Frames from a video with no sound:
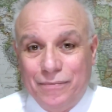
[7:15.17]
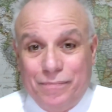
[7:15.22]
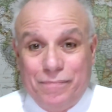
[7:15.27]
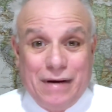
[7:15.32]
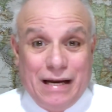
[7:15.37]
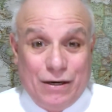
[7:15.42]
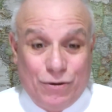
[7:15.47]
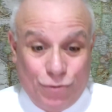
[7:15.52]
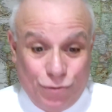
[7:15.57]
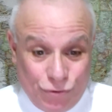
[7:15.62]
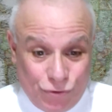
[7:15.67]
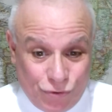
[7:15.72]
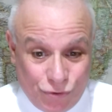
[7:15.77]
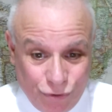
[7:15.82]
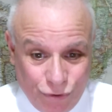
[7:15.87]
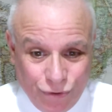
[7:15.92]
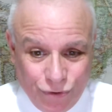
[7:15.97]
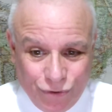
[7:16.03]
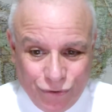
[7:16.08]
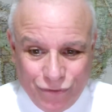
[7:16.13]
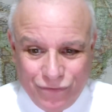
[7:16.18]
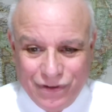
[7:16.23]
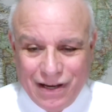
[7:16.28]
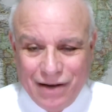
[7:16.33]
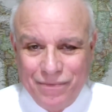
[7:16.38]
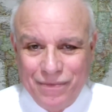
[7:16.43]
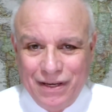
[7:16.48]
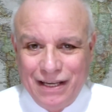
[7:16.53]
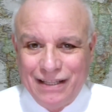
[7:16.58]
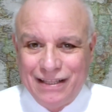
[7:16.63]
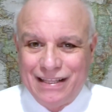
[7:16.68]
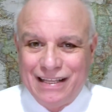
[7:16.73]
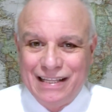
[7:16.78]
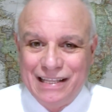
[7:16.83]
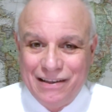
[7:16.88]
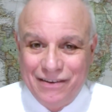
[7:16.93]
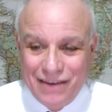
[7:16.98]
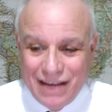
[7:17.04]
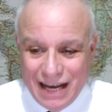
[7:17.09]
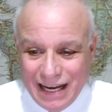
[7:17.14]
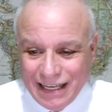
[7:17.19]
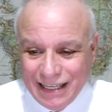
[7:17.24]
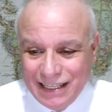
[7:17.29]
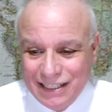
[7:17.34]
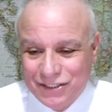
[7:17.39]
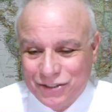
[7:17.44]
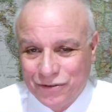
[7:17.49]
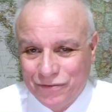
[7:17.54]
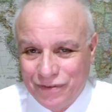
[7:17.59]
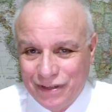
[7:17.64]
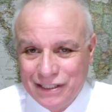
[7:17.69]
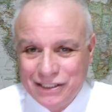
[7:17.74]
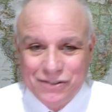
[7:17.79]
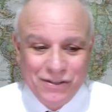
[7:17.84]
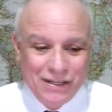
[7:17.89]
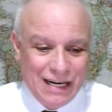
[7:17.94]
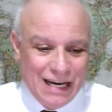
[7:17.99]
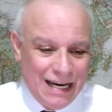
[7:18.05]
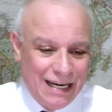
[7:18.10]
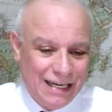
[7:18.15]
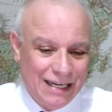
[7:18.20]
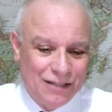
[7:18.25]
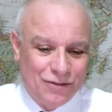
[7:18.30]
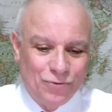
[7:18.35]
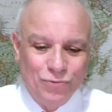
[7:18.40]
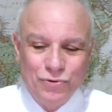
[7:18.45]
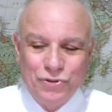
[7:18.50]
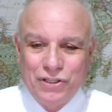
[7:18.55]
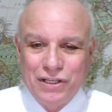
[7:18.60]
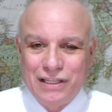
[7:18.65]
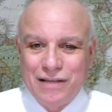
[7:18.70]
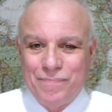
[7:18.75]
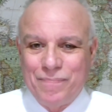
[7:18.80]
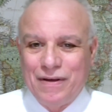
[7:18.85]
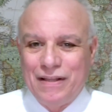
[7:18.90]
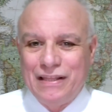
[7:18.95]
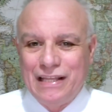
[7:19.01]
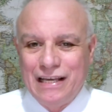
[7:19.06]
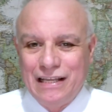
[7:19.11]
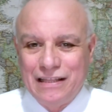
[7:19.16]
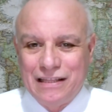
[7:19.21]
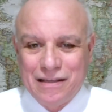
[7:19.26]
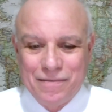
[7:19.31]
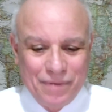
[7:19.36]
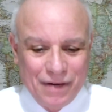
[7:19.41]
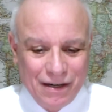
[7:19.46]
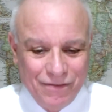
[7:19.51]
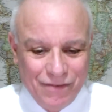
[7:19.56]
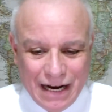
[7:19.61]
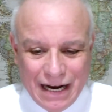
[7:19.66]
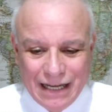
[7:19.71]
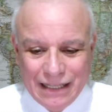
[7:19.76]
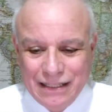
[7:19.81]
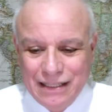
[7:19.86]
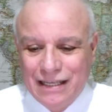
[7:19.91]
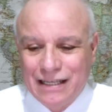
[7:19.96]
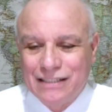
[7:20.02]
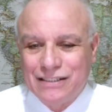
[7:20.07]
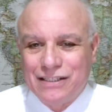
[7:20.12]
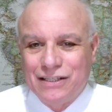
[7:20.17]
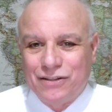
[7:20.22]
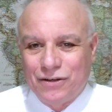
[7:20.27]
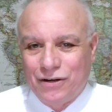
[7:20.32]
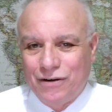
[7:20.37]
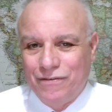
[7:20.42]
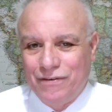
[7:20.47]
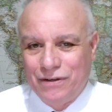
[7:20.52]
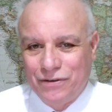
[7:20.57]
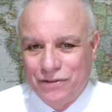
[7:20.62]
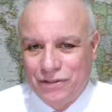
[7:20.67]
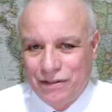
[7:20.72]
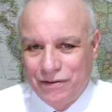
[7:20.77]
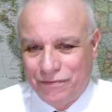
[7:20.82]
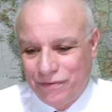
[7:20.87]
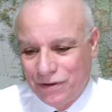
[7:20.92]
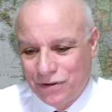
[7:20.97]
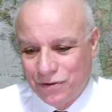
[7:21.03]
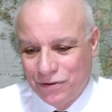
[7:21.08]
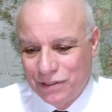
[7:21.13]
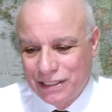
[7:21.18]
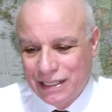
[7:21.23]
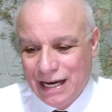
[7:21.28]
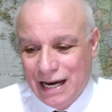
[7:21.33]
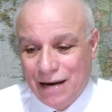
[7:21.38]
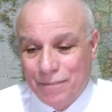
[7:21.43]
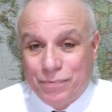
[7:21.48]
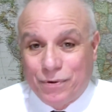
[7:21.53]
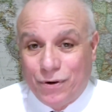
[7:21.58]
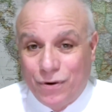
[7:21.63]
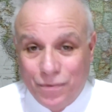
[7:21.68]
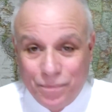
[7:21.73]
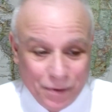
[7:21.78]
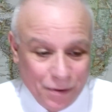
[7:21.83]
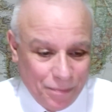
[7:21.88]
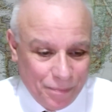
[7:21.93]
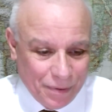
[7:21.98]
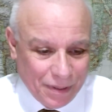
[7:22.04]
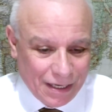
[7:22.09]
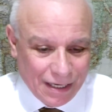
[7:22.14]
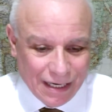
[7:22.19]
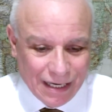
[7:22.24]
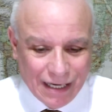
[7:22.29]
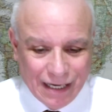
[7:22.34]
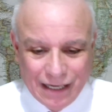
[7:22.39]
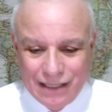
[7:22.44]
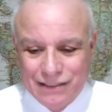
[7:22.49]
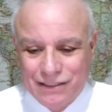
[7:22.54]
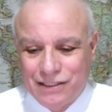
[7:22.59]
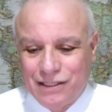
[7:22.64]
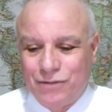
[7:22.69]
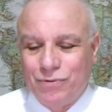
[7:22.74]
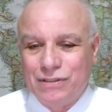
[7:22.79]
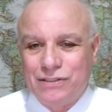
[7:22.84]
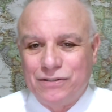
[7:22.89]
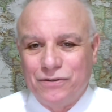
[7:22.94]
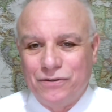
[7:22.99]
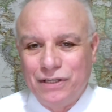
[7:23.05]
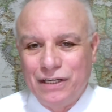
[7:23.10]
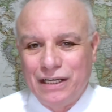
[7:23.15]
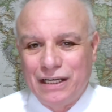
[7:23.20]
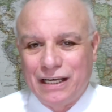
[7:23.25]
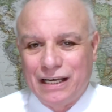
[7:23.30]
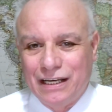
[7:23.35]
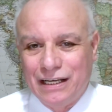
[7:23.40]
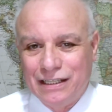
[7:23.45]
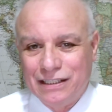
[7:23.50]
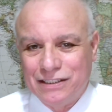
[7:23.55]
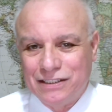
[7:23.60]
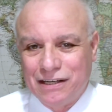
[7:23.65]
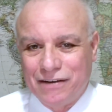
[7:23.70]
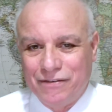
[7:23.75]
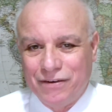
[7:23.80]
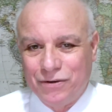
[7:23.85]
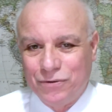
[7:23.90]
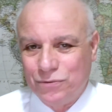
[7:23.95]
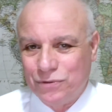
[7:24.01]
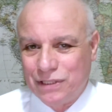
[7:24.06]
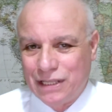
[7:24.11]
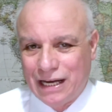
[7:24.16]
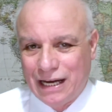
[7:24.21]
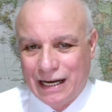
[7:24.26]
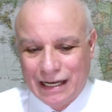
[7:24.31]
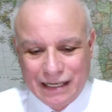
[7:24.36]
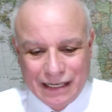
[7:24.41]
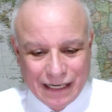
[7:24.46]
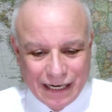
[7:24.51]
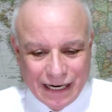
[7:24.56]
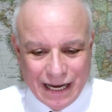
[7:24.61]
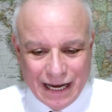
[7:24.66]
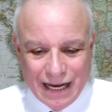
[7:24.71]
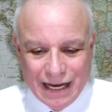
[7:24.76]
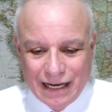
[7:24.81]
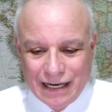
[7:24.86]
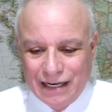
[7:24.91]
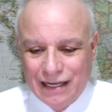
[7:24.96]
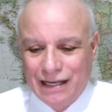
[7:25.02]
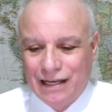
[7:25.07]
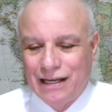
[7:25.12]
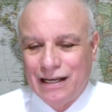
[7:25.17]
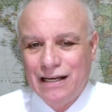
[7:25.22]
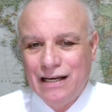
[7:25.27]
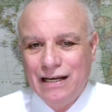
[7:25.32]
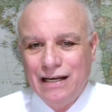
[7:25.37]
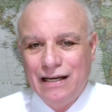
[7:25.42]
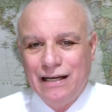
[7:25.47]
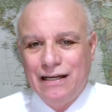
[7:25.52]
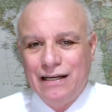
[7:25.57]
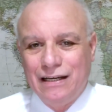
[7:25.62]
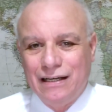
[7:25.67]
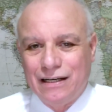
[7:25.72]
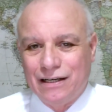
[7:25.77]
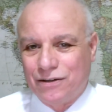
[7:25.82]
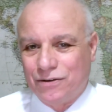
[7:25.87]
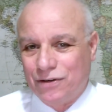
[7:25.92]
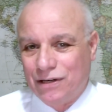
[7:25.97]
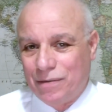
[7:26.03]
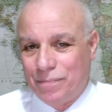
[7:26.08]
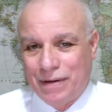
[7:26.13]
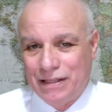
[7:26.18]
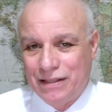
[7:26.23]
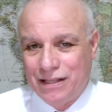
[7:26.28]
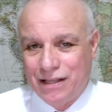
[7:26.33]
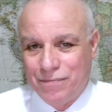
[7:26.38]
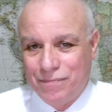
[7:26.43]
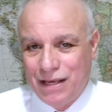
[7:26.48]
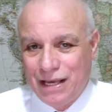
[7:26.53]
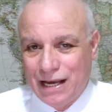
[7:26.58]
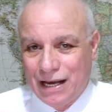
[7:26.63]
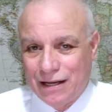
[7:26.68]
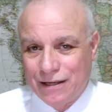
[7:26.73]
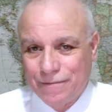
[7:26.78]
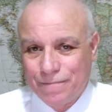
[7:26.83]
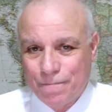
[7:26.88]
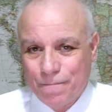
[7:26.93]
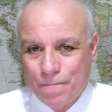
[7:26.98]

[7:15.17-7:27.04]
ma non solo ovviamente, deve anche sovvenzionare tutti i dipendenti privati che si trovano in difficoltà proprio per la situazione che si è venuta a creare eh, con la pandemia.